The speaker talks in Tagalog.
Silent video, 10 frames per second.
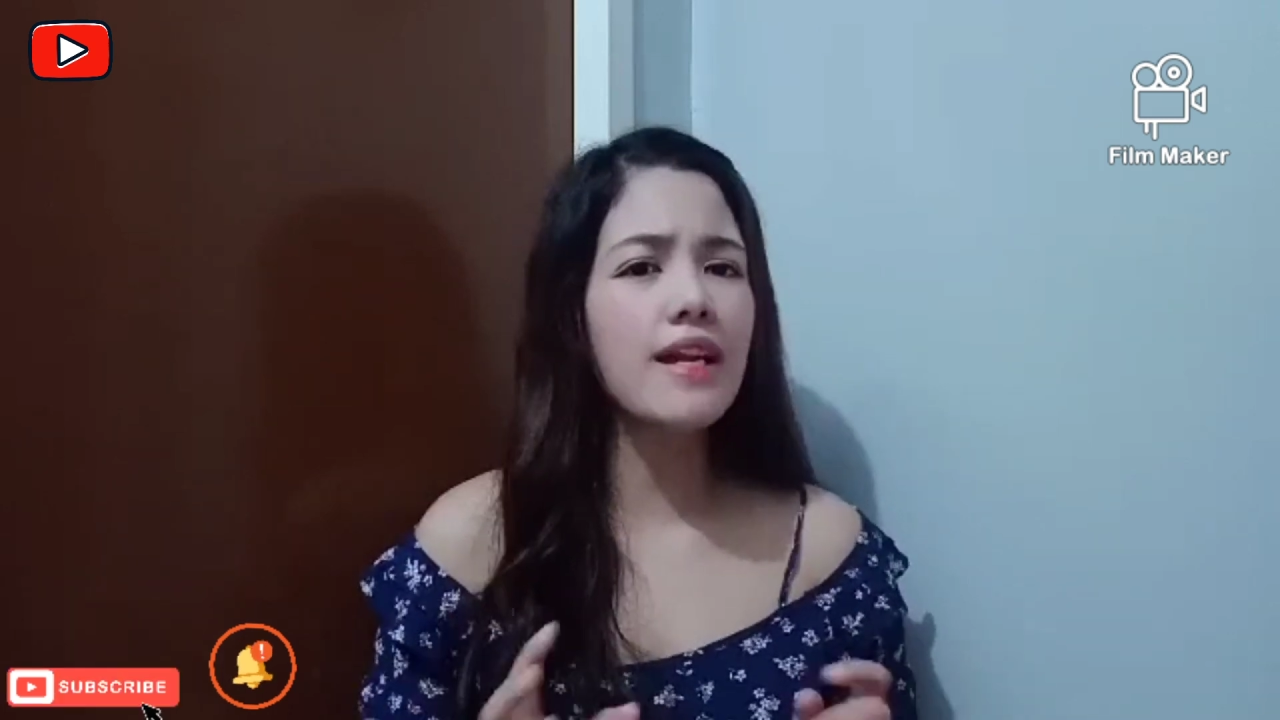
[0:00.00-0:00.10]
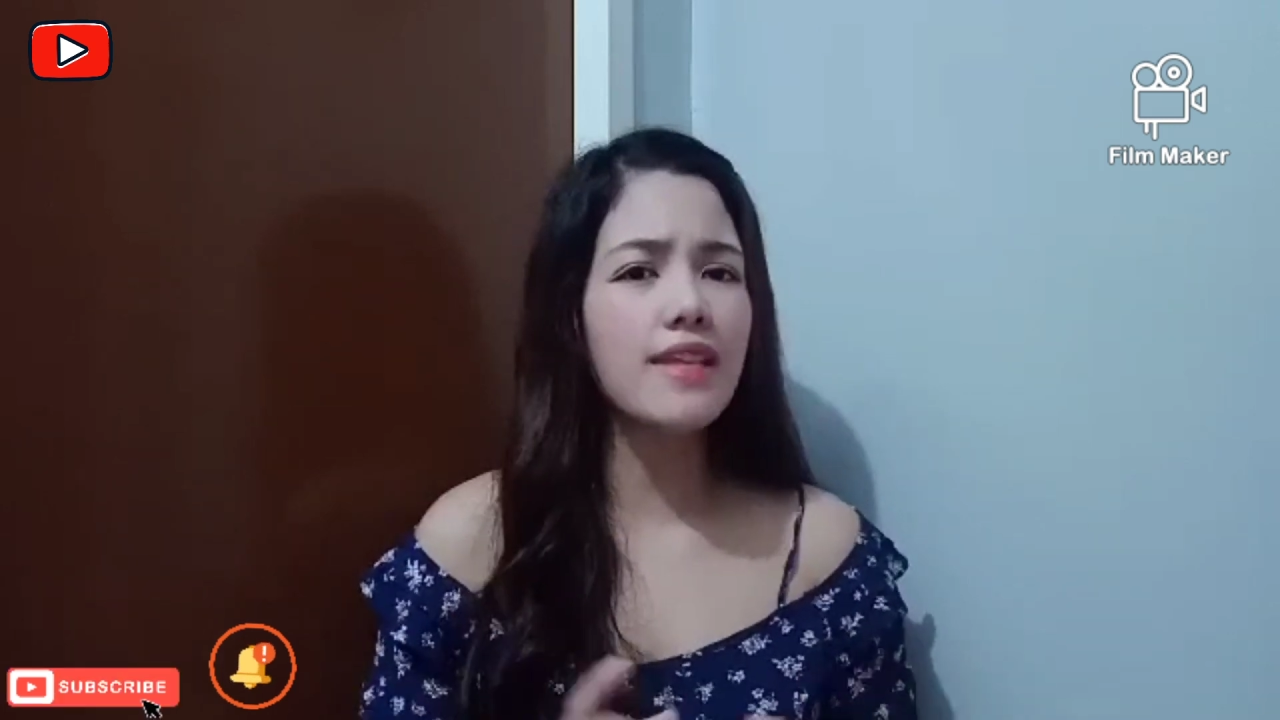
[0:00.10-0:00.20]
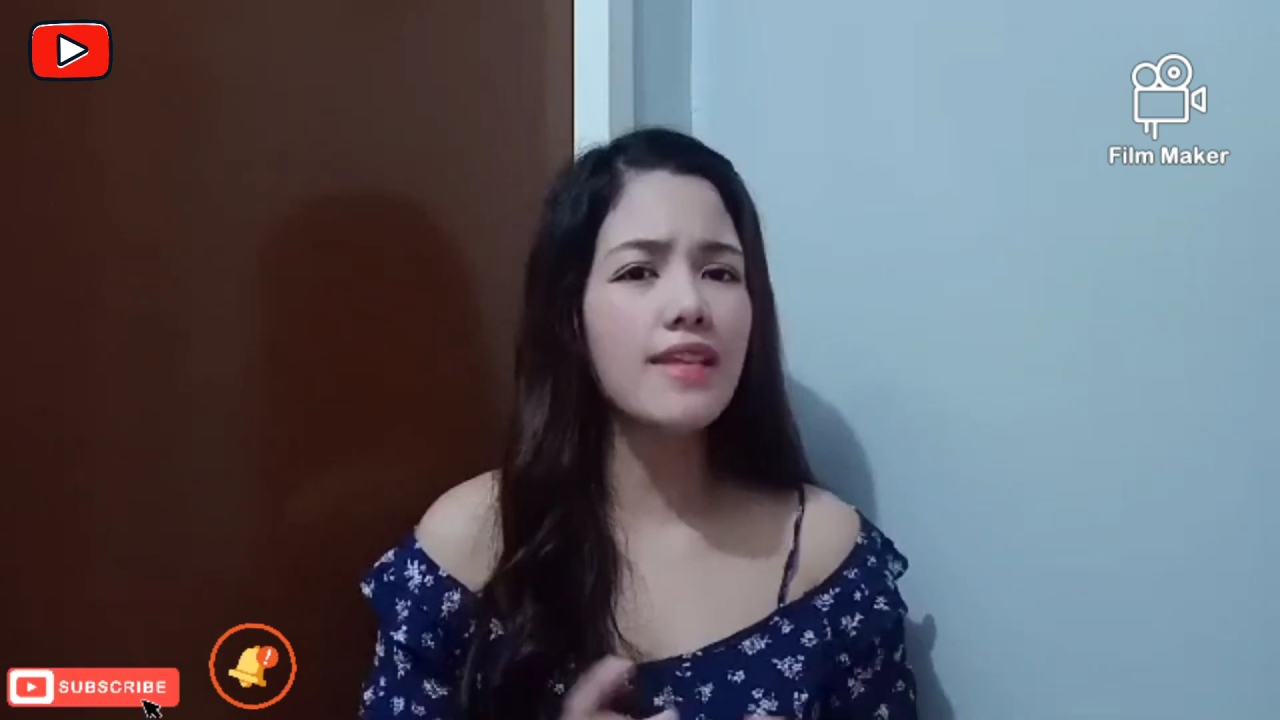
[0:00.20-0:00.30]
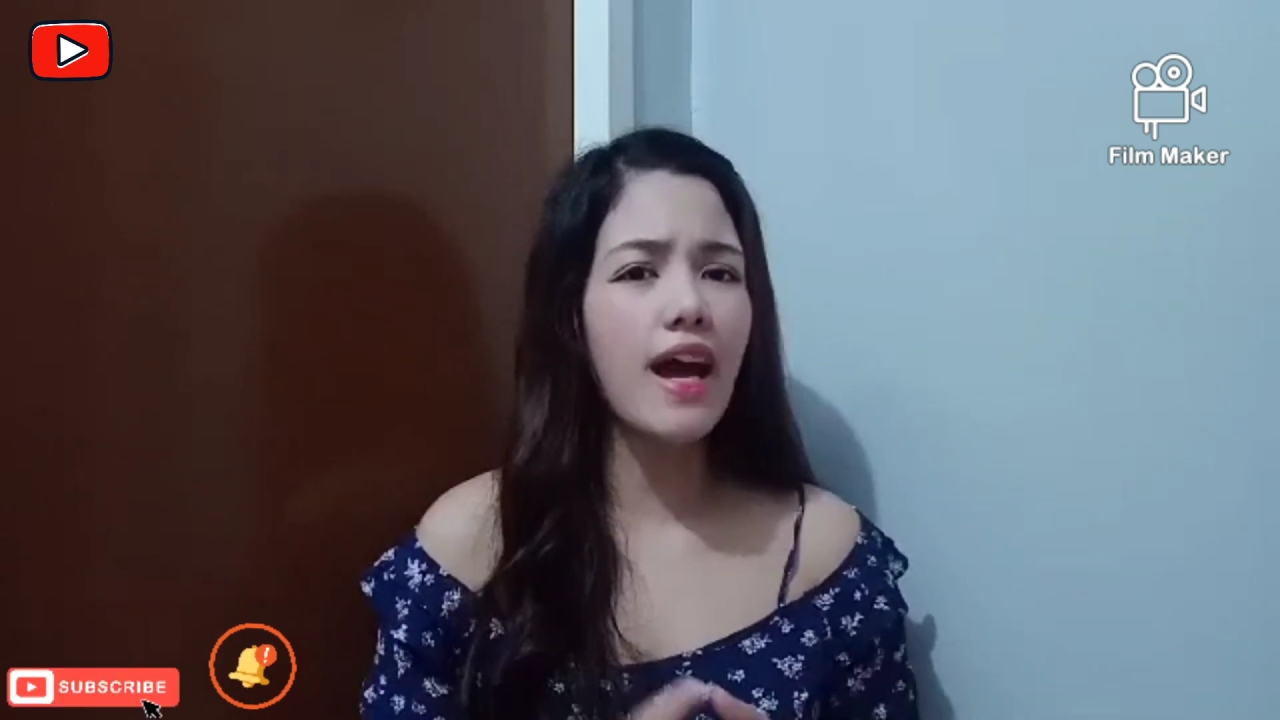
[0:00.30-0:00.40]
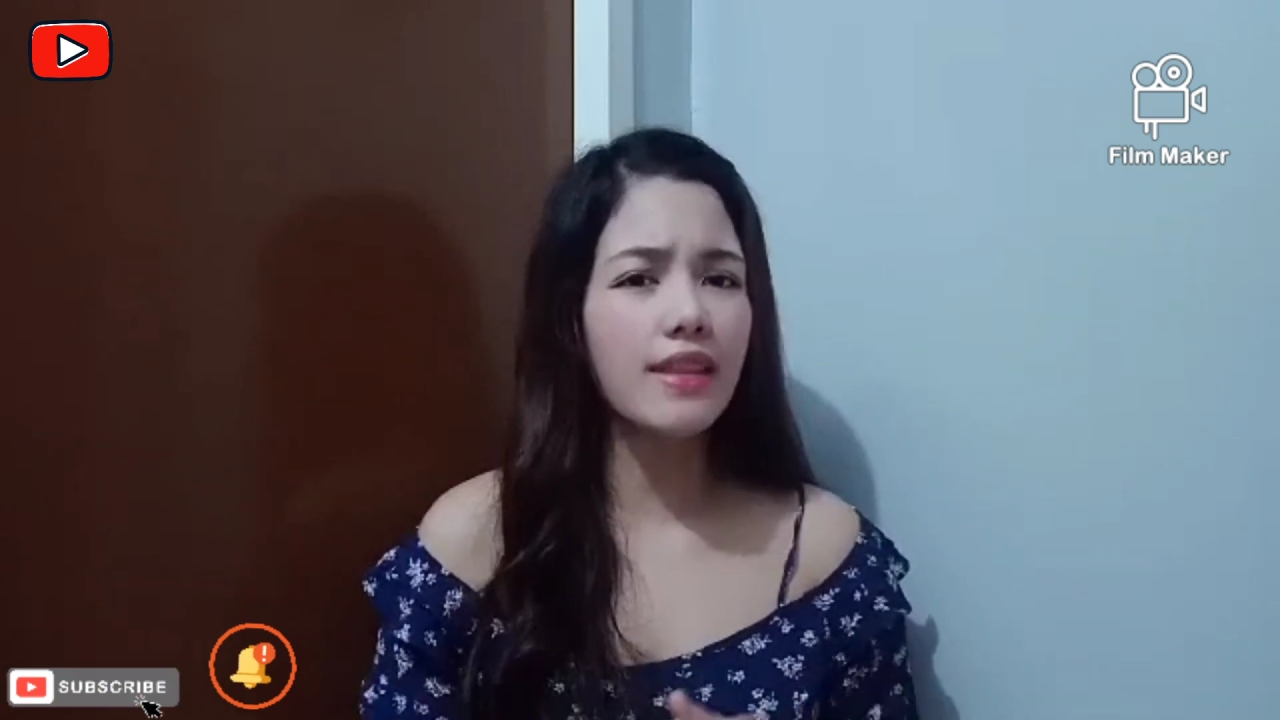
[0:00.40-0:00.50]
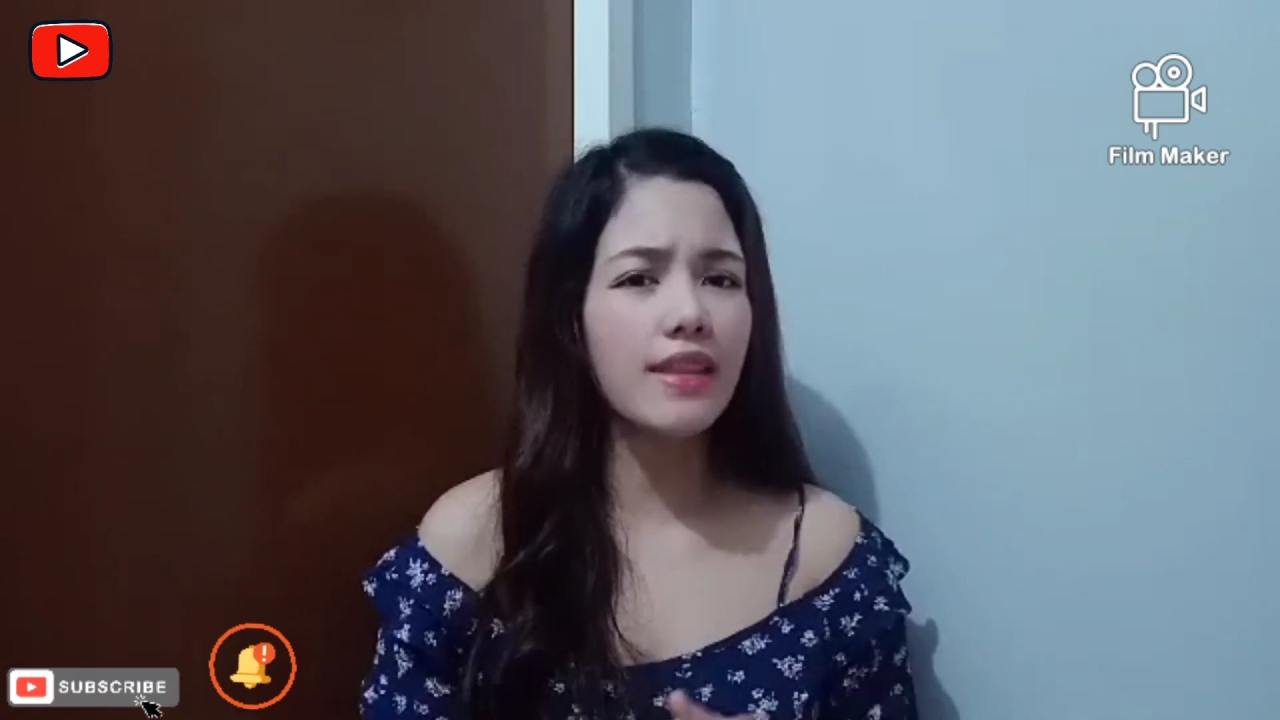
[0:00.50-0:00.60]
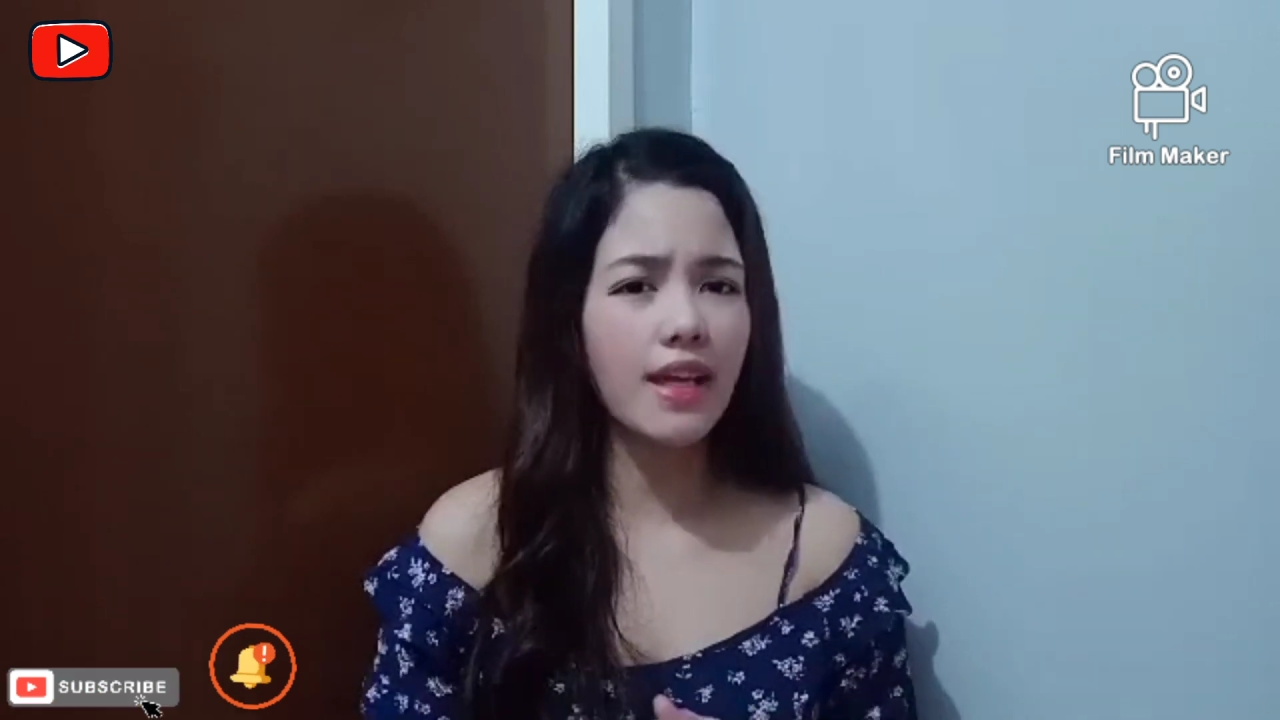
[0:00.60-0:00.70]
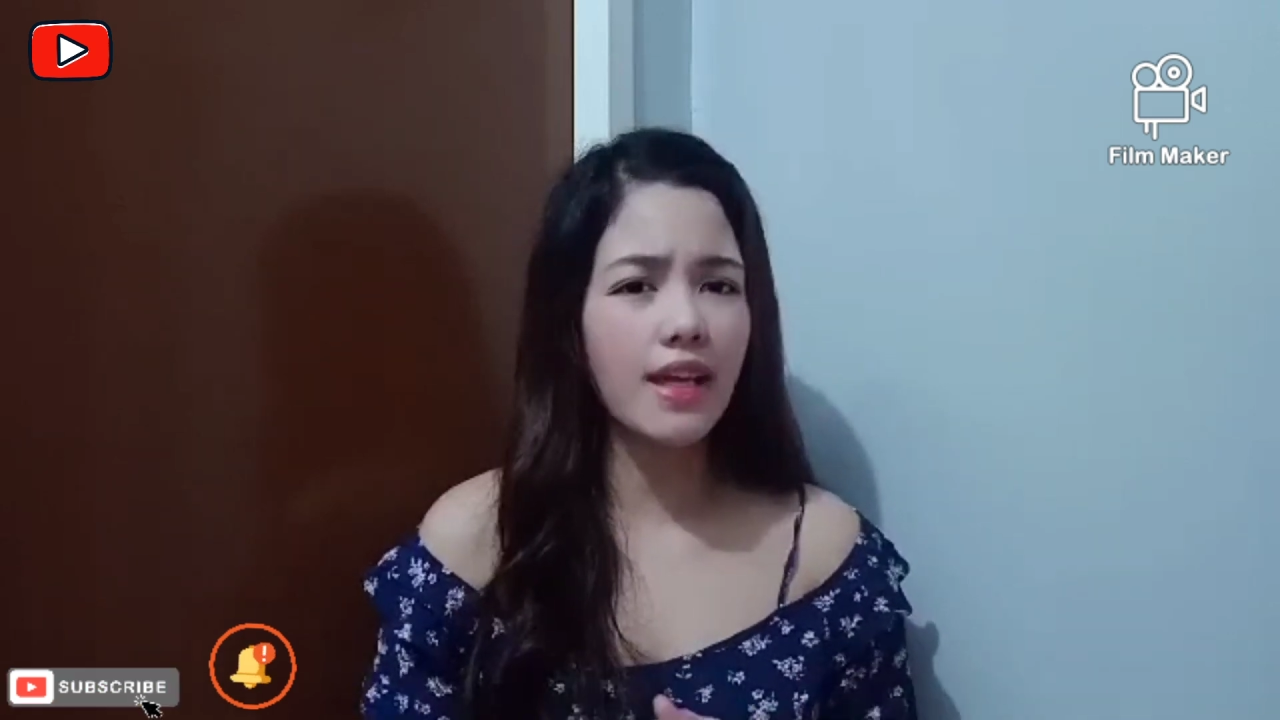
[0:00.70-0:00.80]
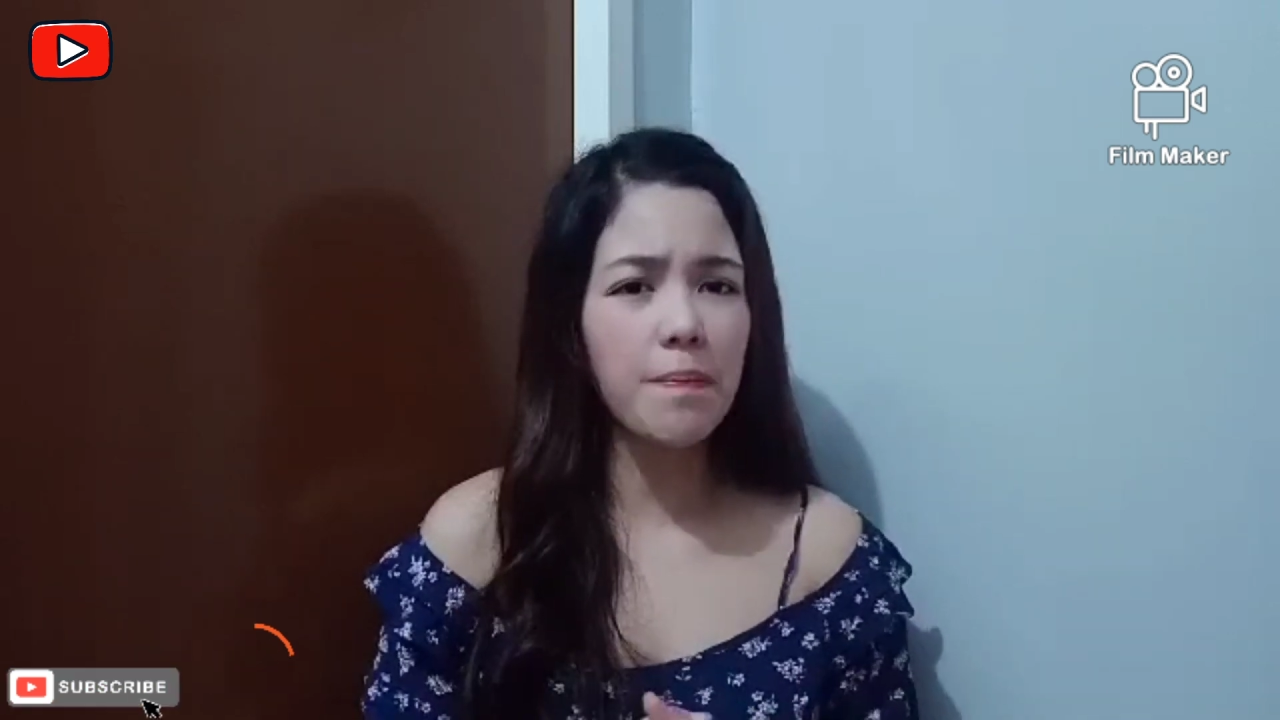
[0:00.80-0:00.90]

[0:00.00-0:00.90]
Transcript: sa atin,